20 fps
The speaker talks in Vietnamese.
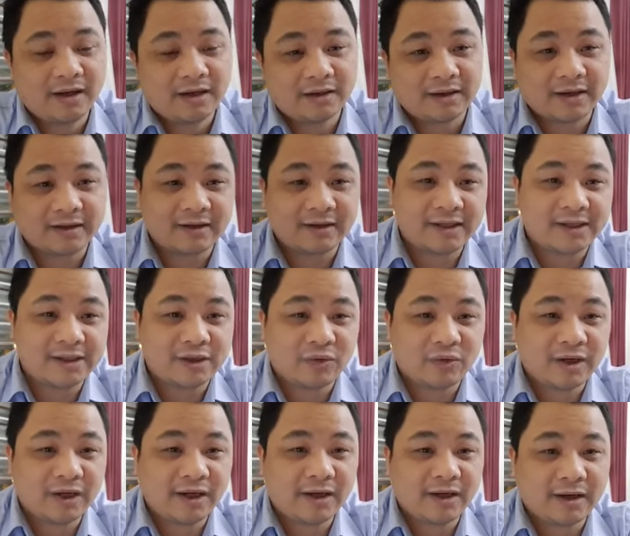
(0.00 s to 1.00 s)
thầy thấy nhiều
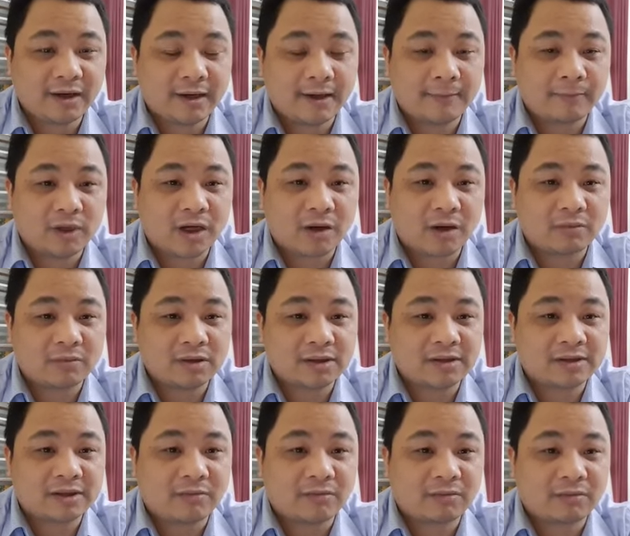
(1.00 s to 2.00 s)
khi ờ, đọc những cái
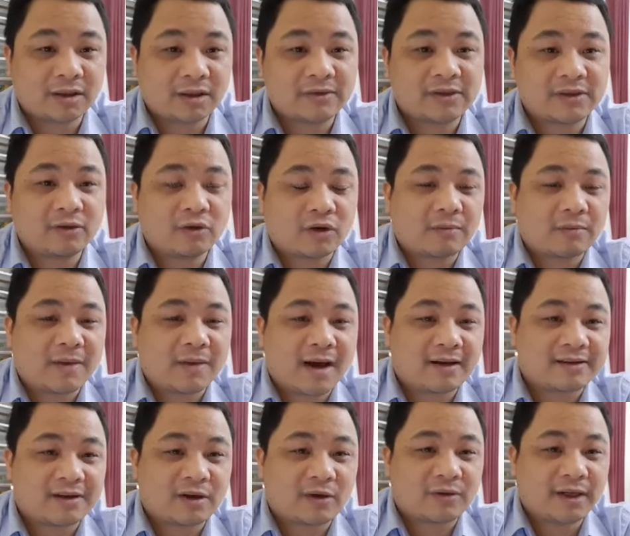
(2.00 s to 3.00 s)
dòng tâm sự của các
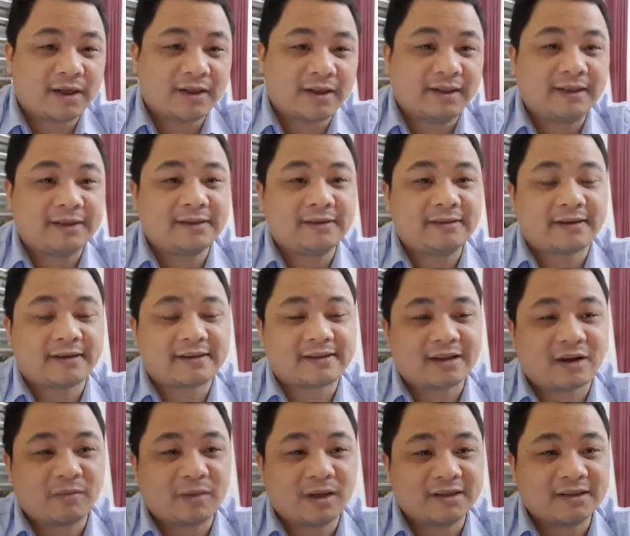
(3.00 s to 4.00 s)
bạn sau khi thi trượt
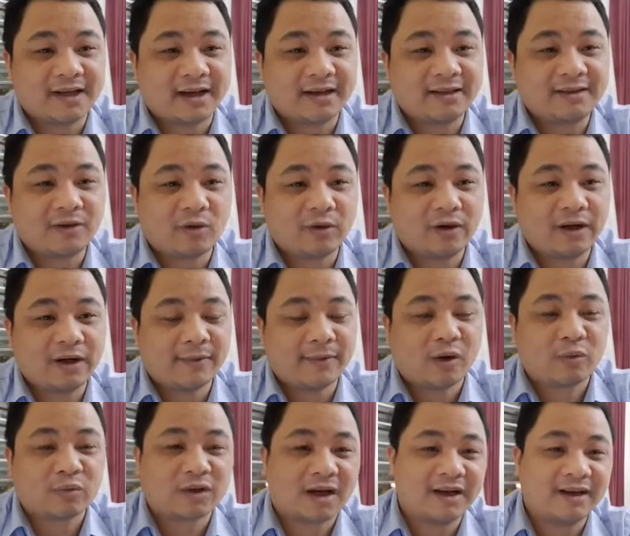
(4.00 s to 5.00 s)
xong bảo giá như hồi đấy em
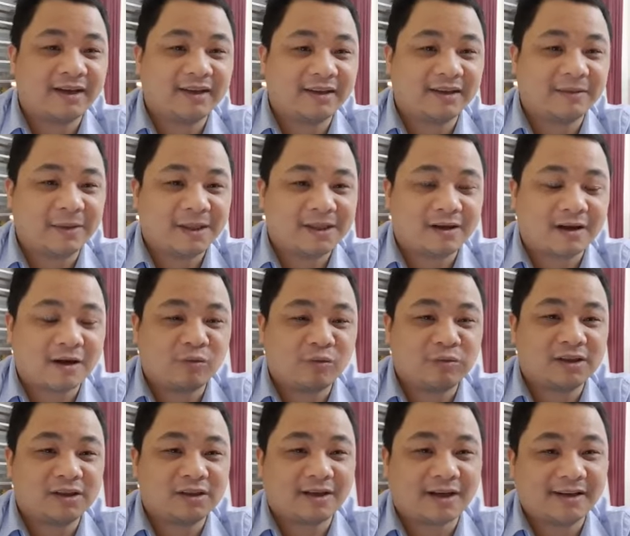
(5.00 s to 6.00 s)
học thầy thì bây giờ không
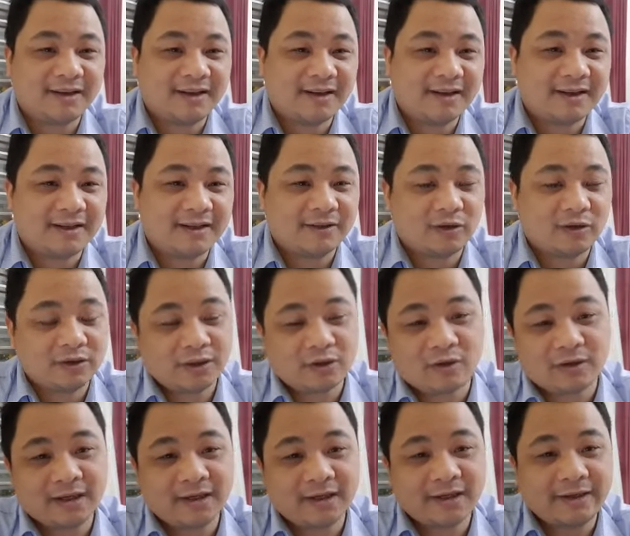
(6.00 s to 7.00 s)
trượt rồi ờ, thế nọ
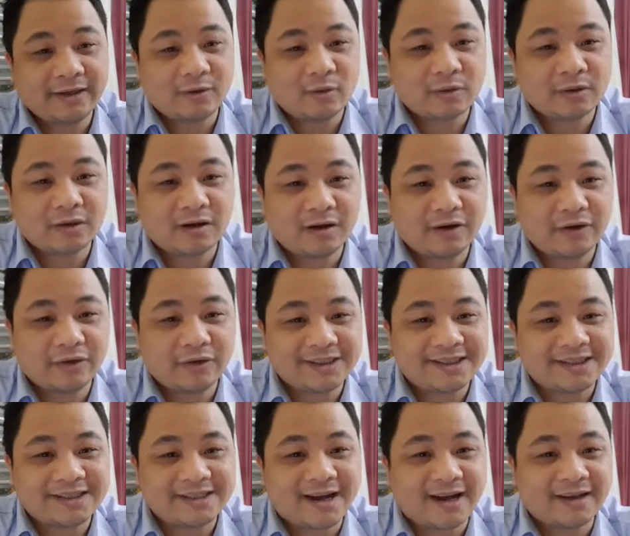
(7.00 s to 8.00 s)
thế kia cuộc đời nó
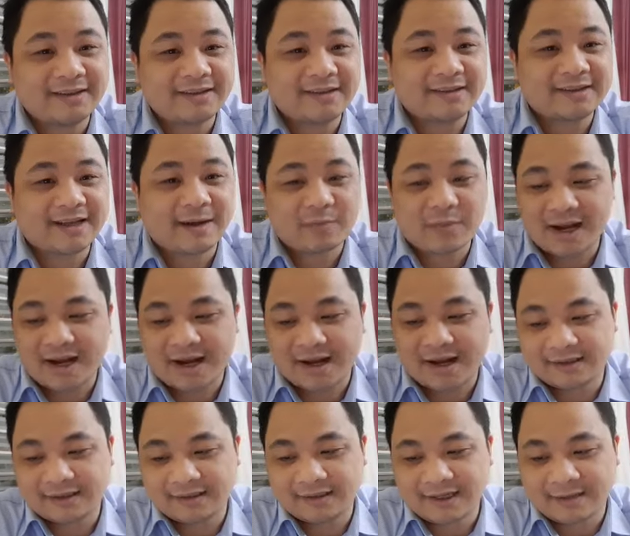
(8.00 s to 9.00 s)
chỉ giá như giá mà
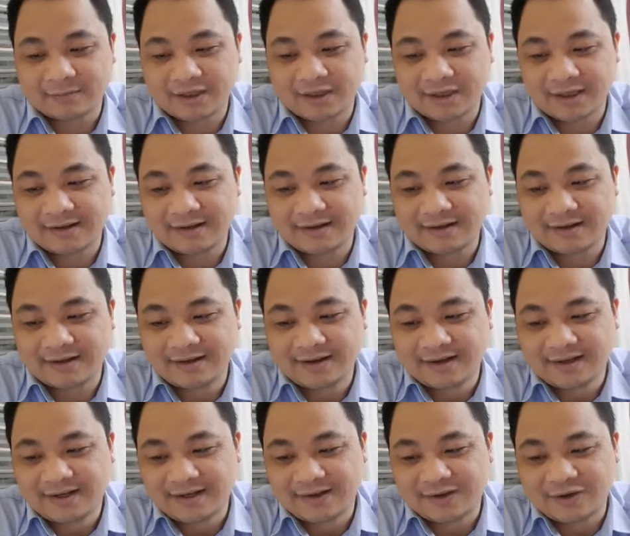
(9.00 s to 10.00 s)
thì các em thấy là
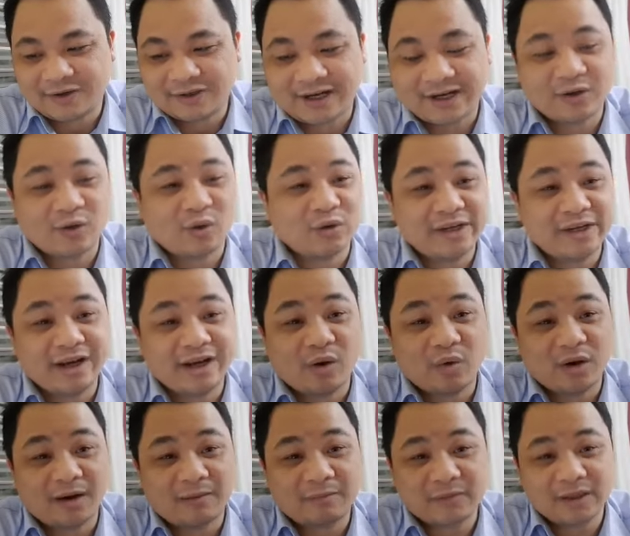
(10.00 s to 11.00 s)
nó thay đổi nhiều
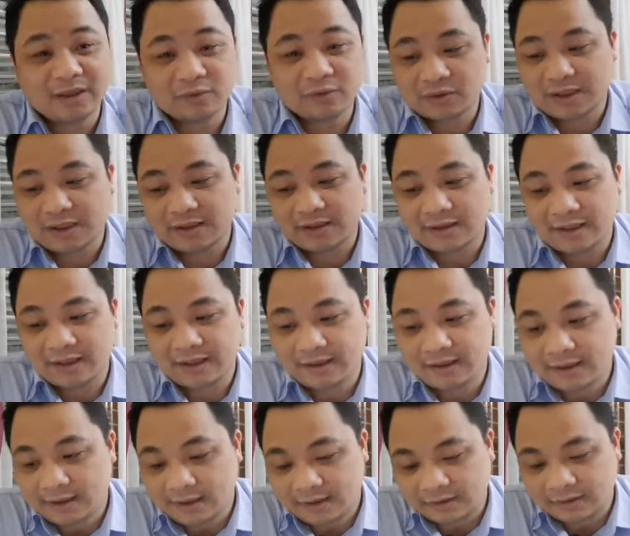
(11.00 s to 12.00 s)
lắm nên chúng ta thấy
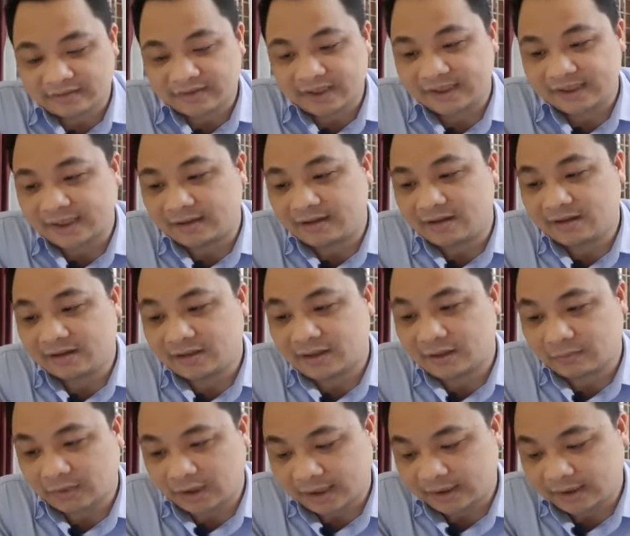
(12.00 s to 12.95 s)
chúng ta phải nhận thức được một kỳ